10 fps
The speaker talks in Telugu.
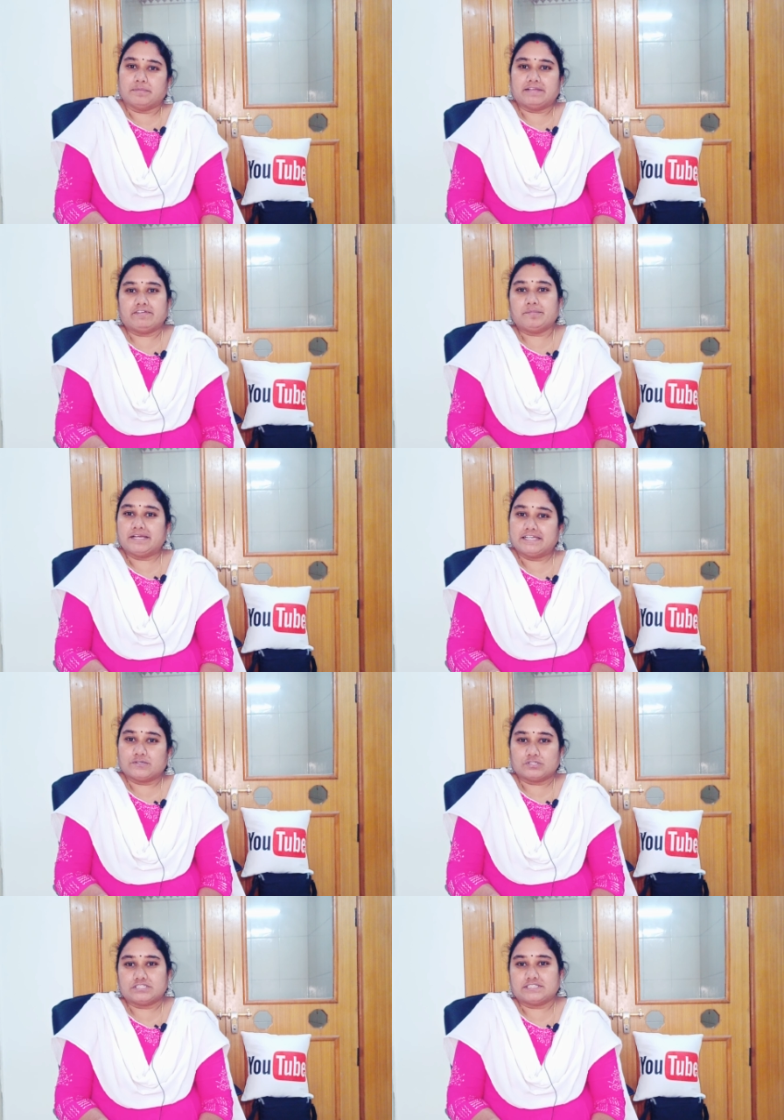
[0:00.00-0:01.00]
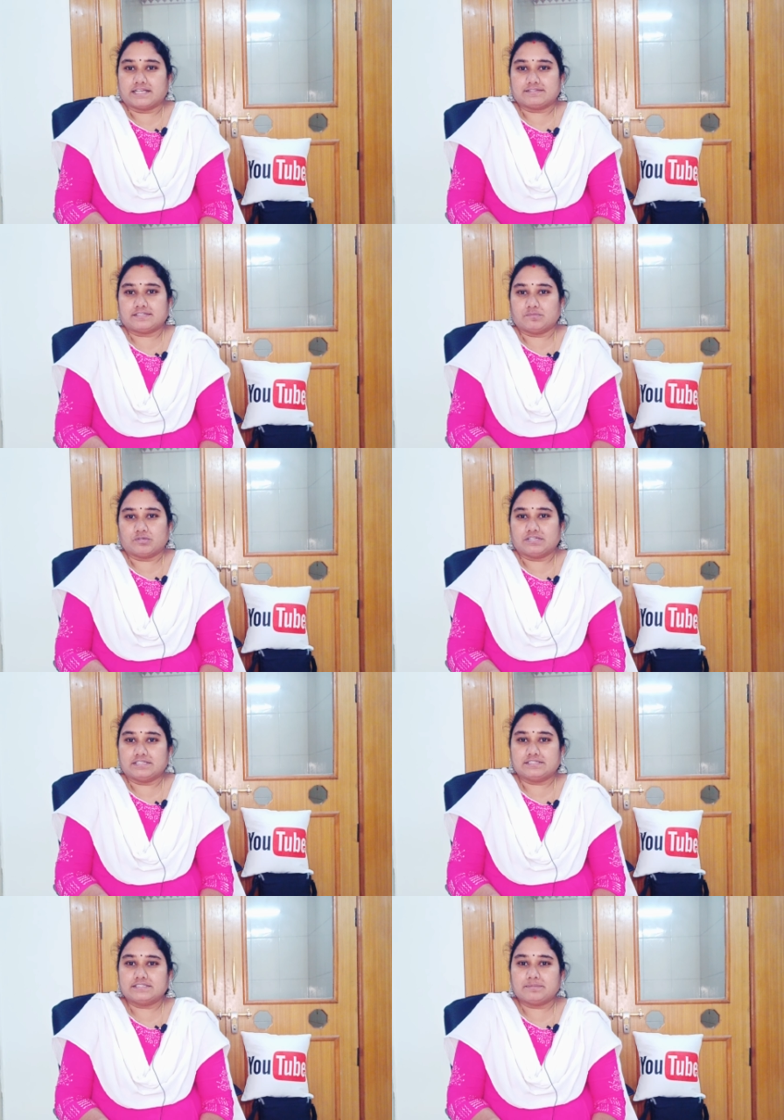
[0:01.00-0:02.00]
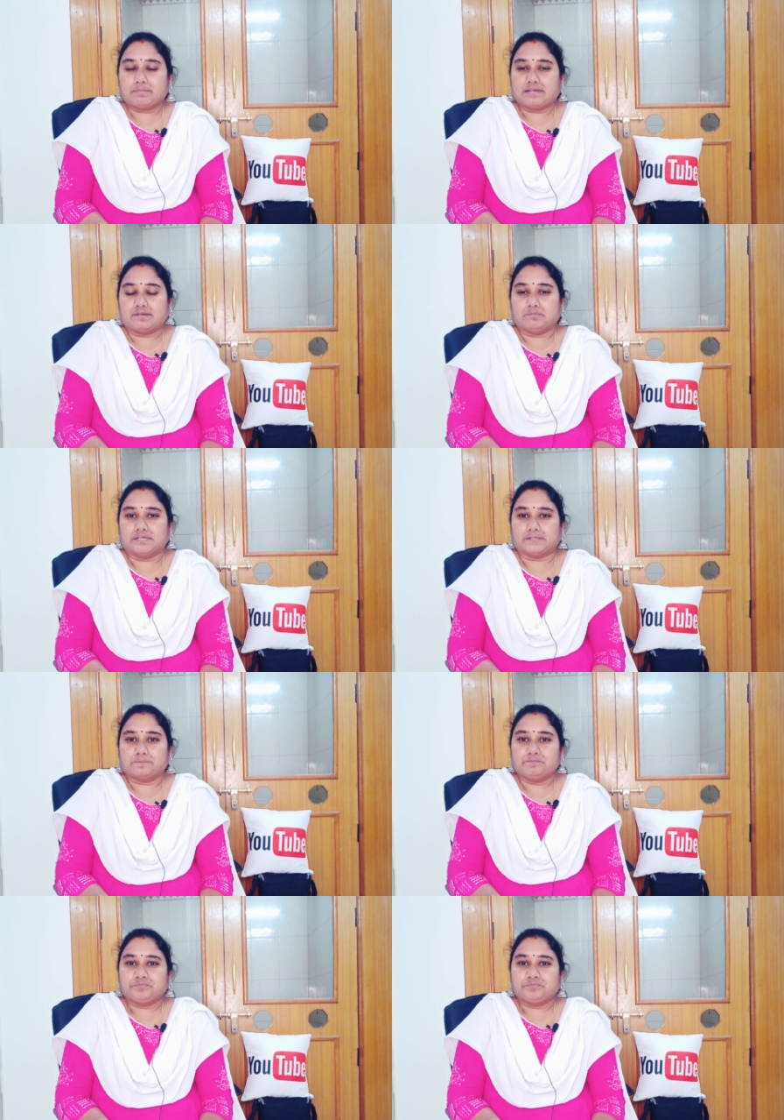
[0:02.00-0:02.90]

మేమే మీ ఇంటికి వచ్చి చేస్తాము అనేసి చెప్పారనమాట